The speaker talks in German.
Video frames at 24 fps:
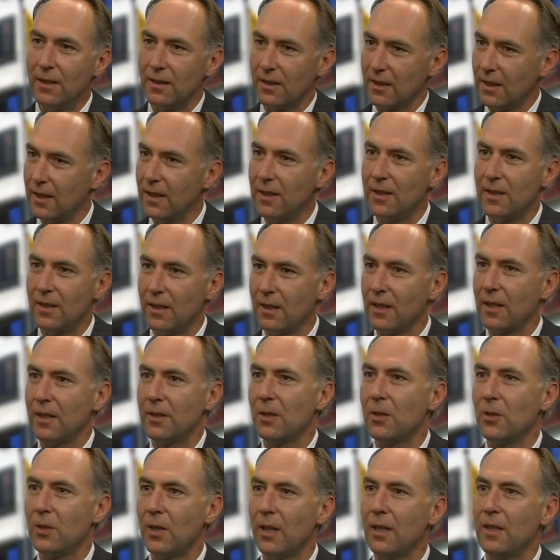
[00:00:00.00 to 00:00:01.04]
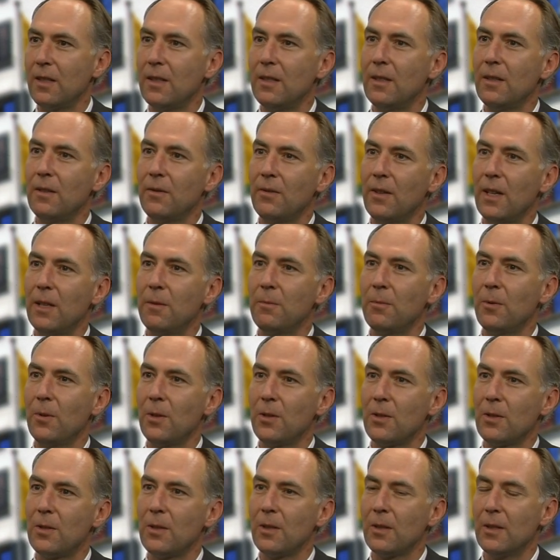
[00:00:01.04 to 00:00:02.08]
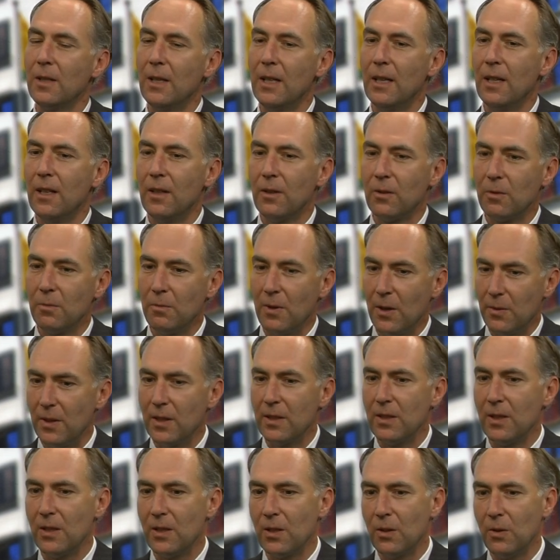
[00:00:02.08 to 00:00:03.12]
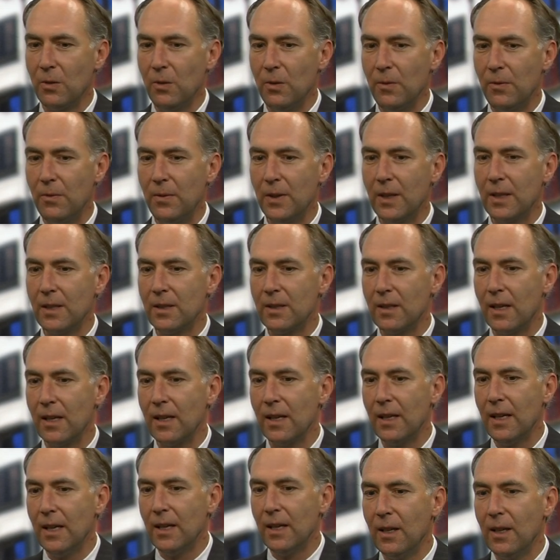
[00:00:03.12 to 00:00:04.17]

das gibt es ja resistente Fettpolster. Mhm. Zum Beispiel, das ist eine häufige Sache.